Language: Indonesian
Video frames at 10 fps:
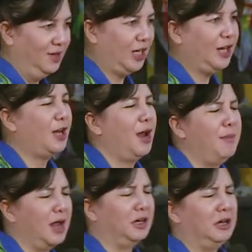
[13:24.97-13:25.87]
Jadi ada
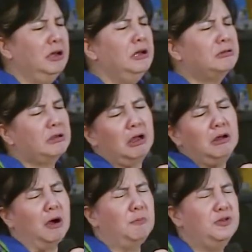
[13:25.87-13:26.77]
yang bilang gini, saya
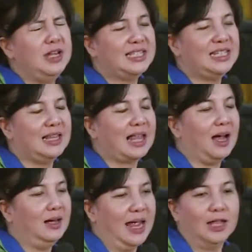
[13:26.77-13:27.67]
nggak punya
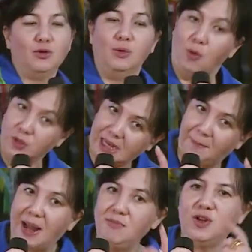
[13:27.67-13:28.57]
cinta, yaitu
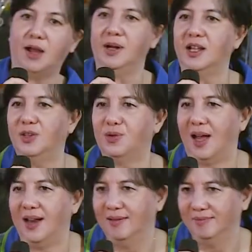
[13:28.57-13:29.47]
ucapanmu yang
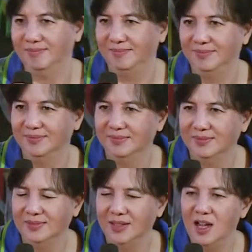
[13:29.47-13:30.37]
menentukan.
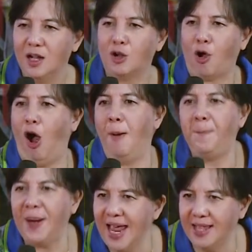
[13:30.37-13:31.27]

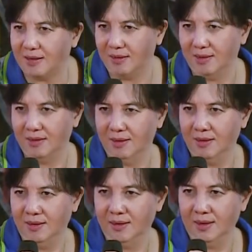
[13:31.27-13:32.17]
Komplit.
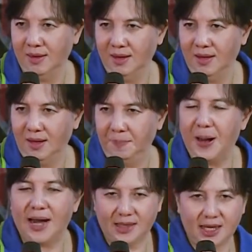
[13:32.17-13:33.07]

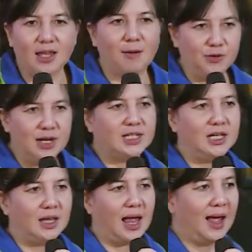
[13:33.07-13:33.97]
Berarti kita punya
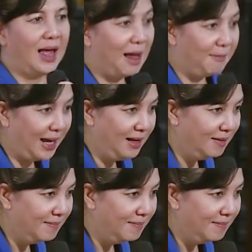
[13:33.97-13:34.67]
cinta, amin.